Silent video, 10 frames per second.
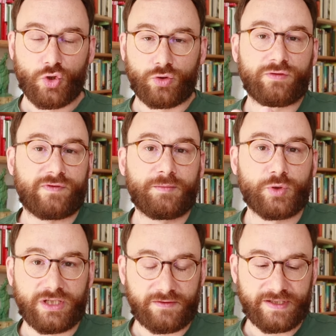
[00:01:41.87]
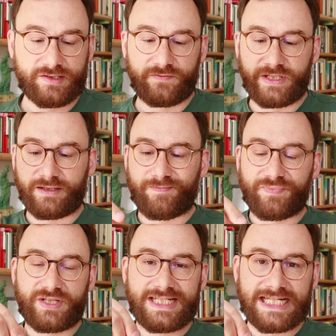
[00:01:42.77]
Und vermutlich wissen wir,
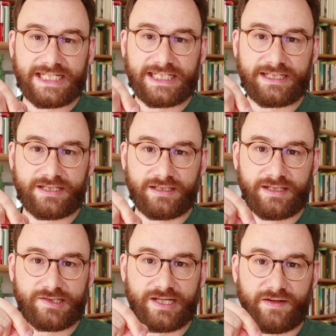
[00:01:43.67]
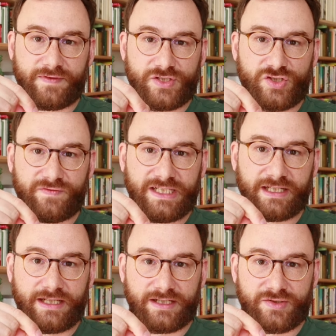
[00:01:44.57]
dieser dritte ist etwas
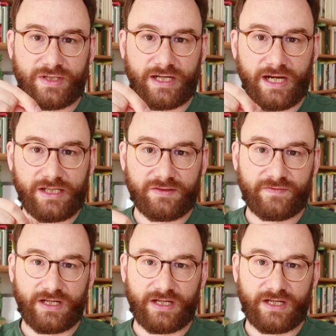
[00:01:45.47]
schwieriger zu erreichen,